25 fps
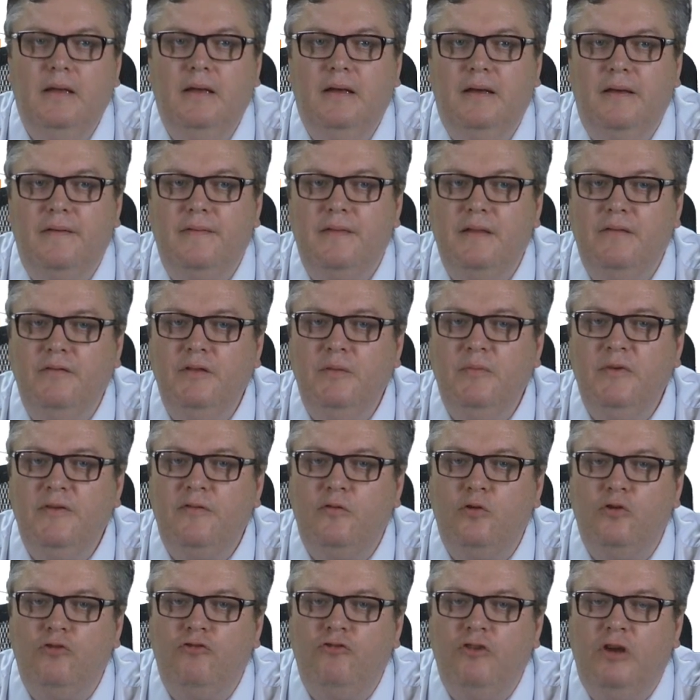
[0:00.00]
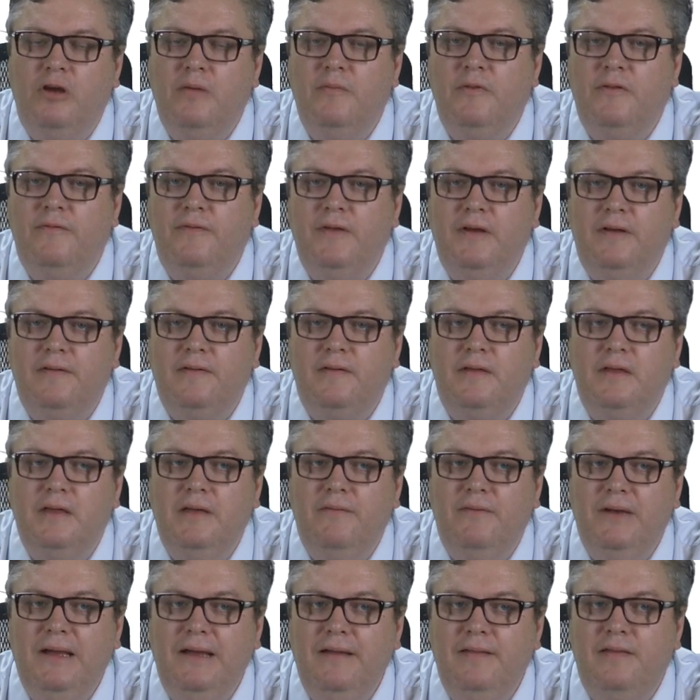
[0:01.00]
Основным источником инфекции
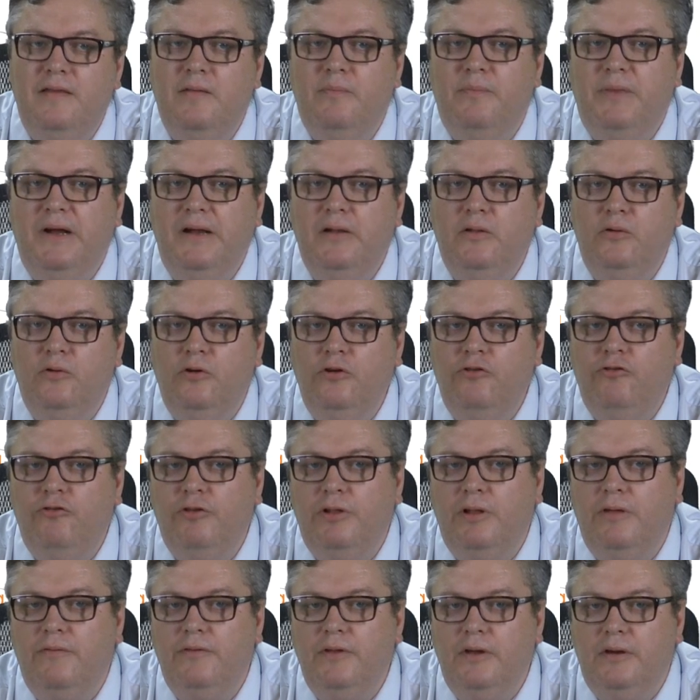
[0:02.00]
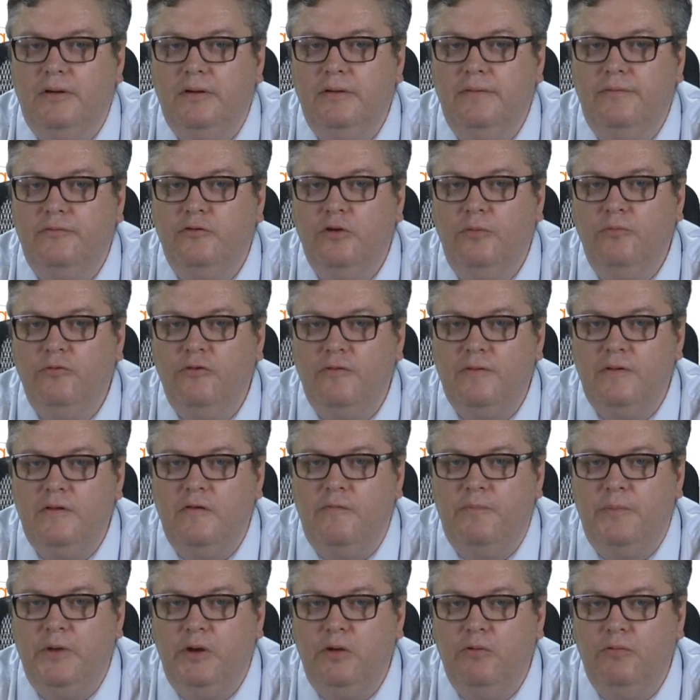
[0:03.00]
является больной человек, в том числе
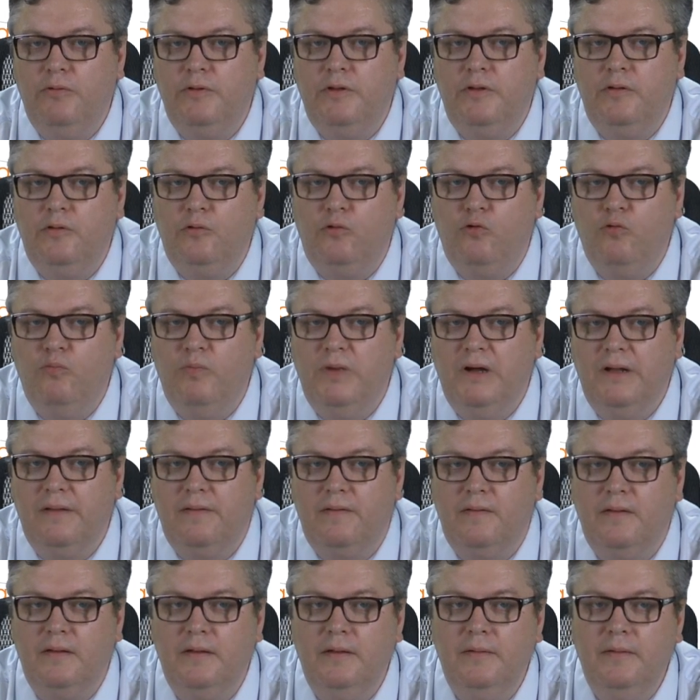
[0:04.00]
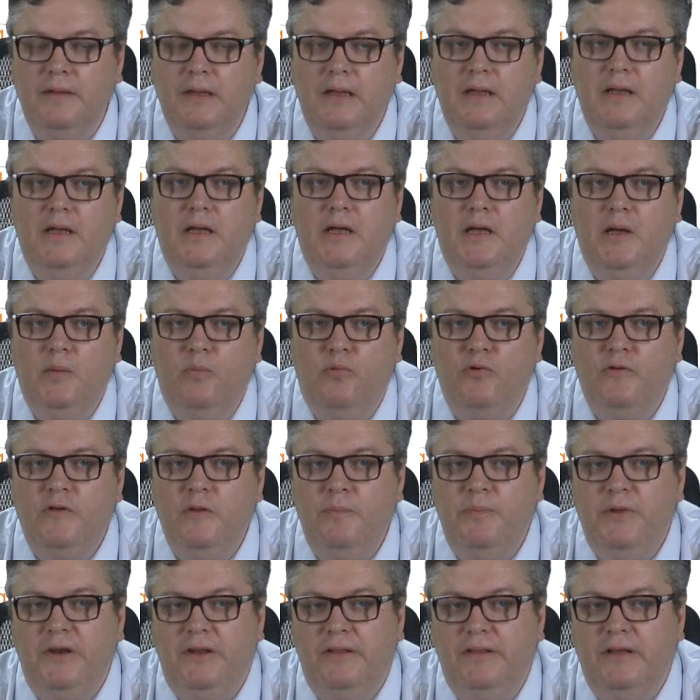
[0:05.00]
в периоде инкубации. Пути
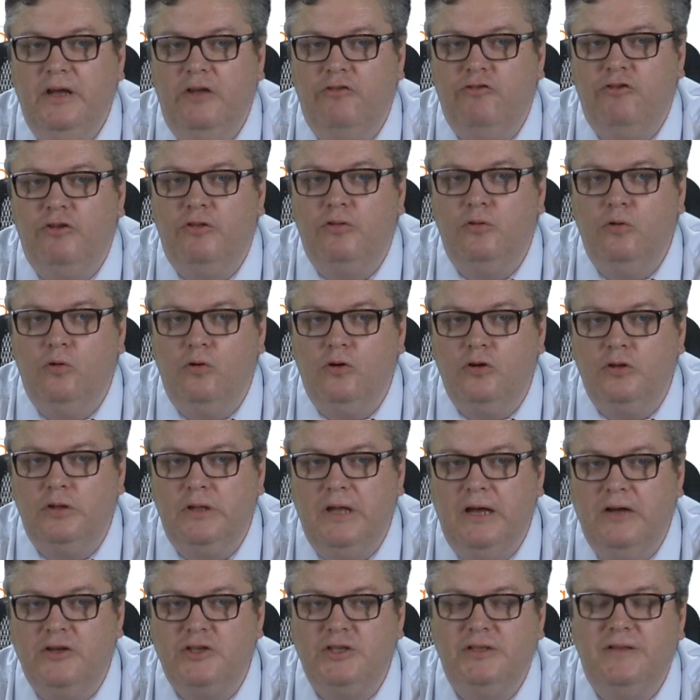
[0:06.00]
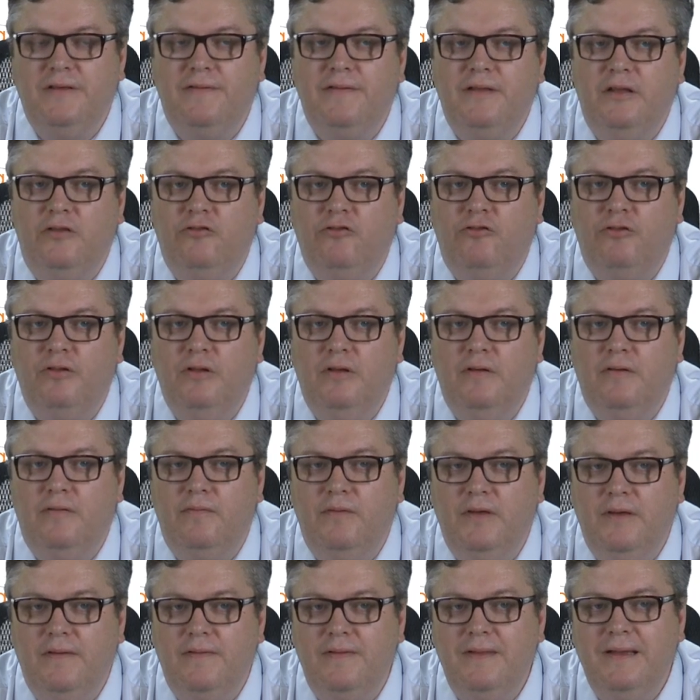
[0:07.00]
передачи также достаточно
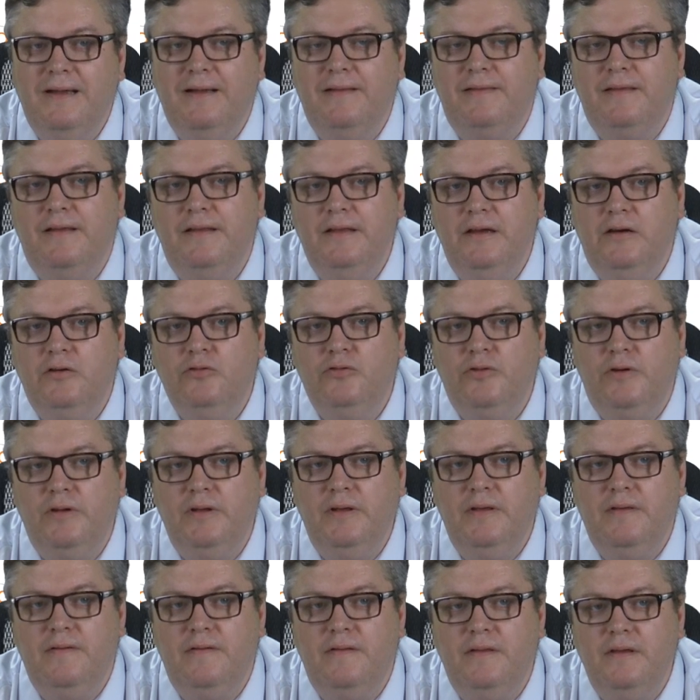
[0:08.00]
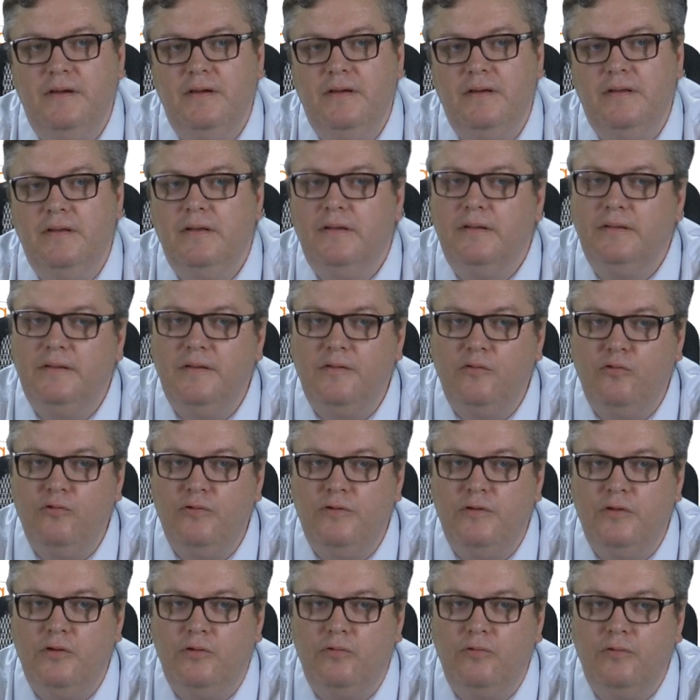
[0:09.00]
известны, хотя некоторые из них
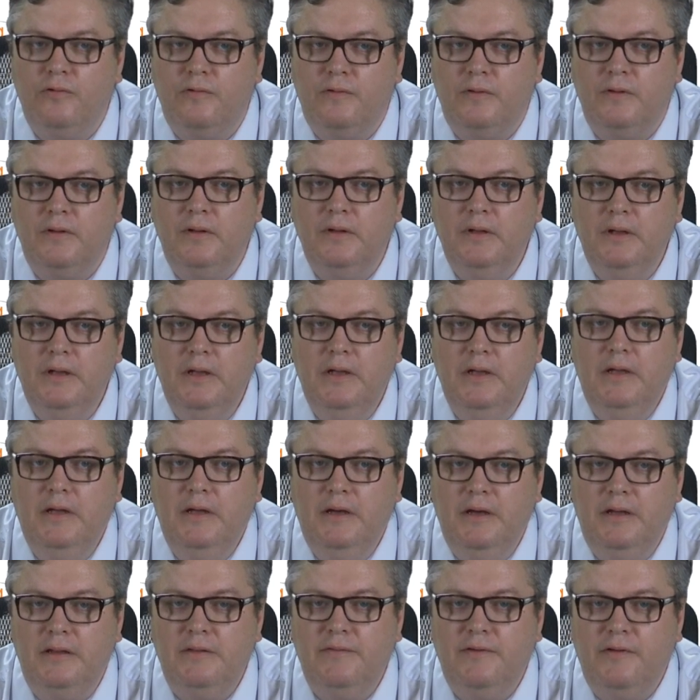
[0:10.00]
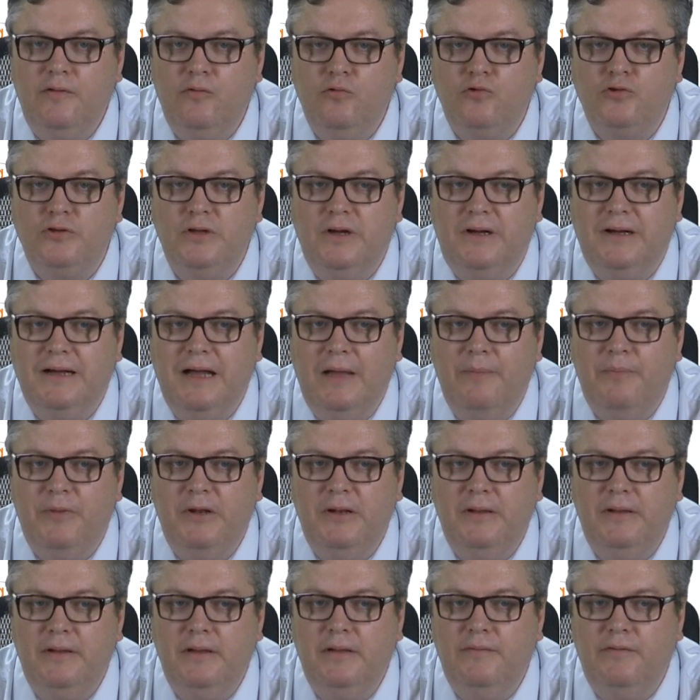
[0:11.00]
дискутируются – это
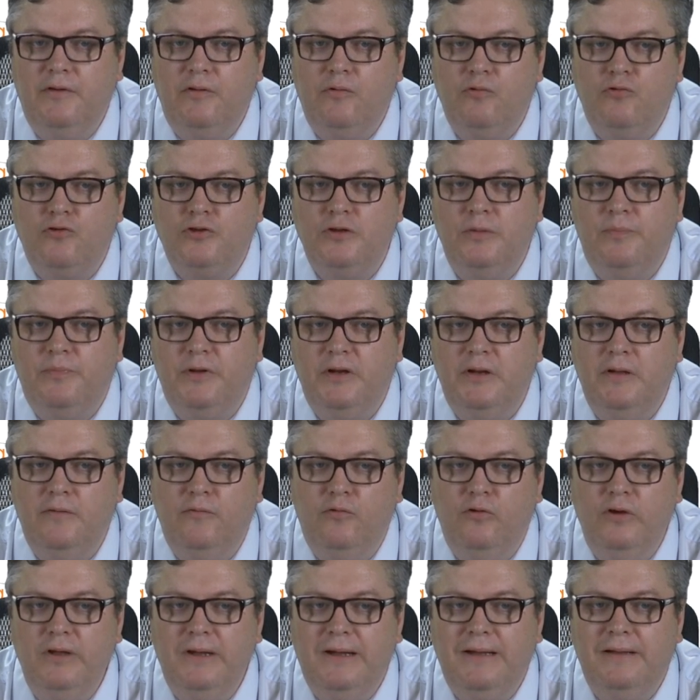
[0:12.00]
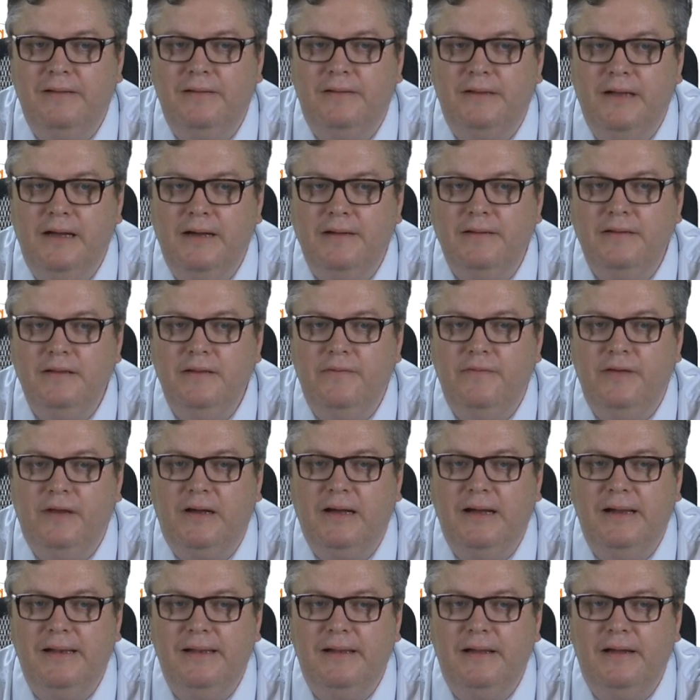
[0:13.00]
воздушно-капельный, воздушно-пылевой, контактный,
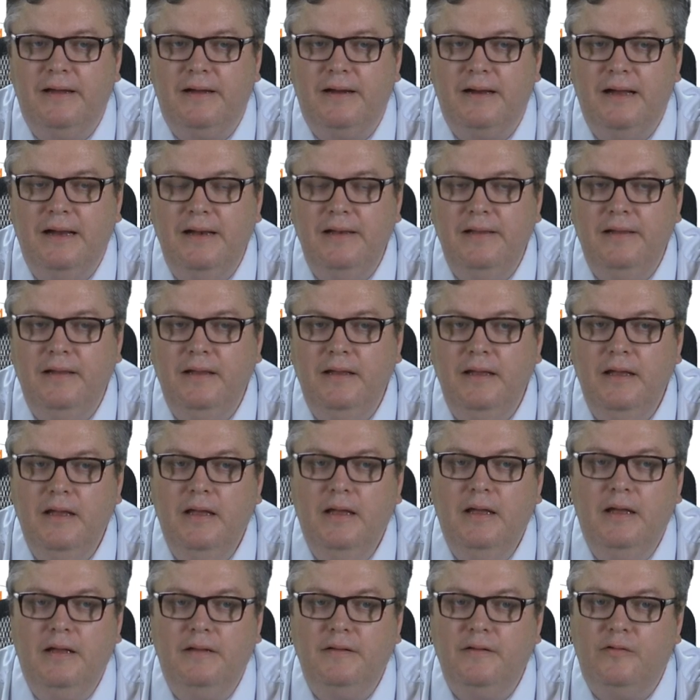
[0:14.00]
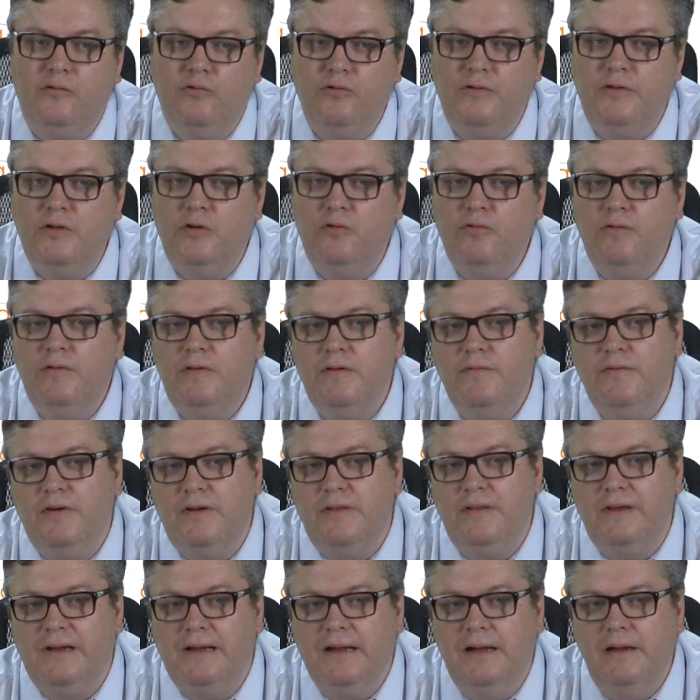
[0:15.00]
фекально-оральный, дискутируется
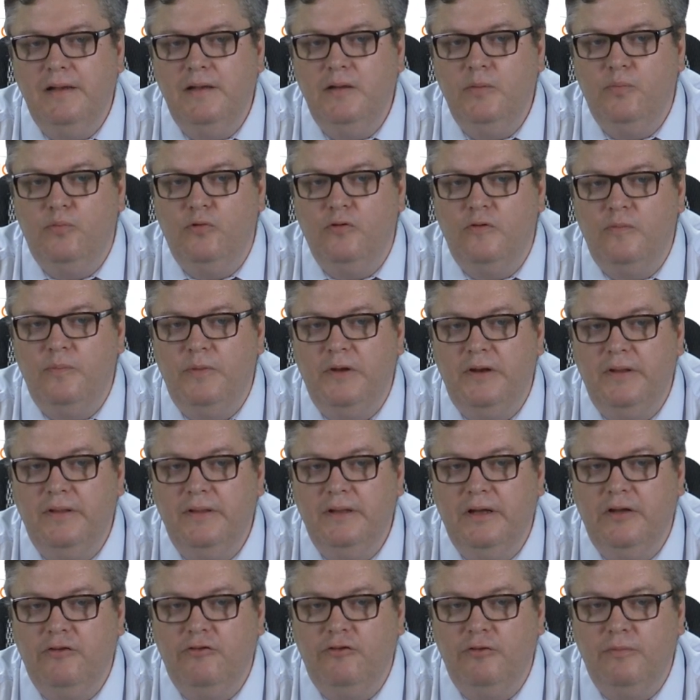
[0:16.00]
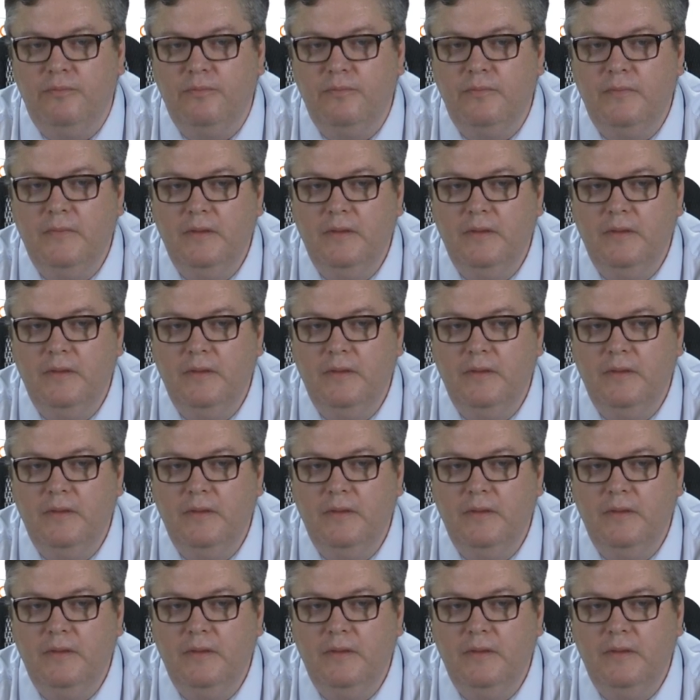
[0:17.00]
вертикальный путь передачи.